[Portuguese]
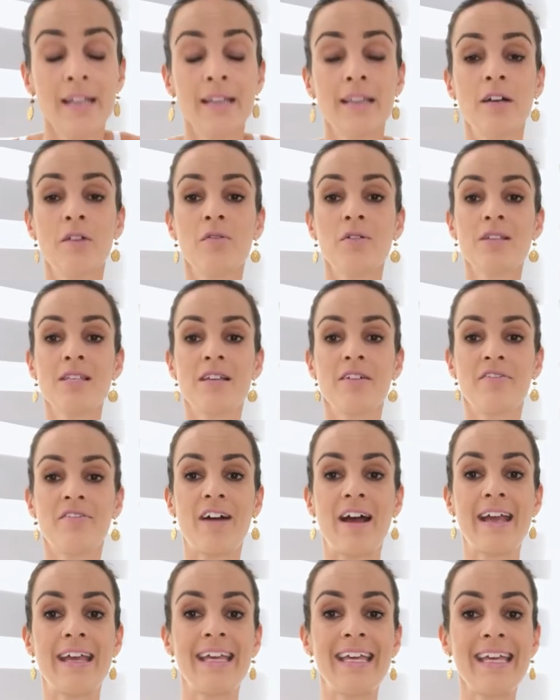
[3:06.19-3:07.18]
Então você
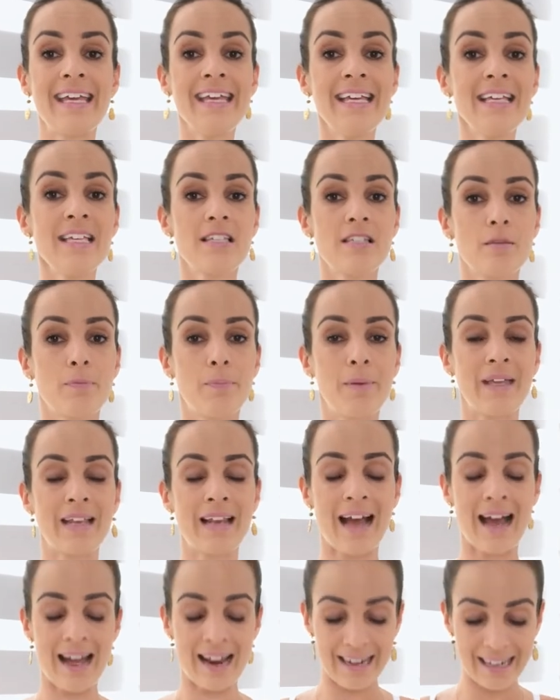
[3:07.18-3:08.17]
vai
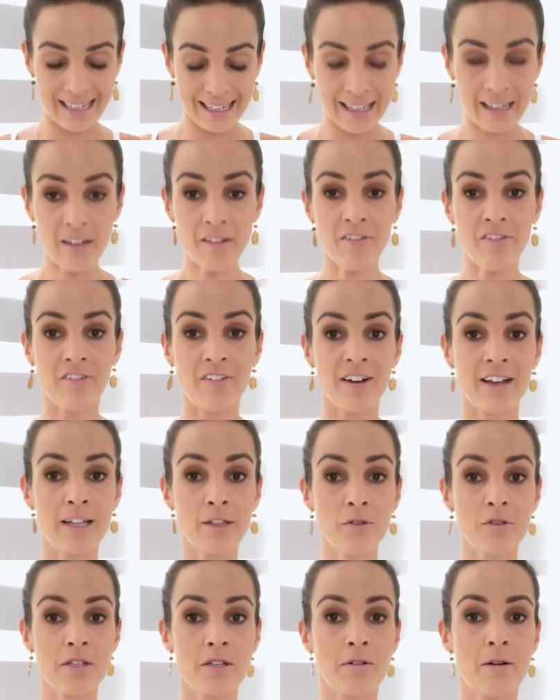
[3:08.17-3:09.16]
inspirar
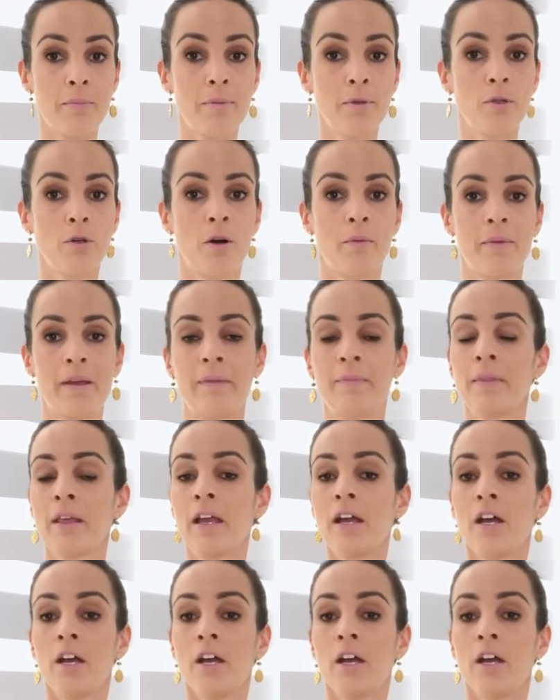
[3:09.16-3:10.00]
inflando seu abdômen.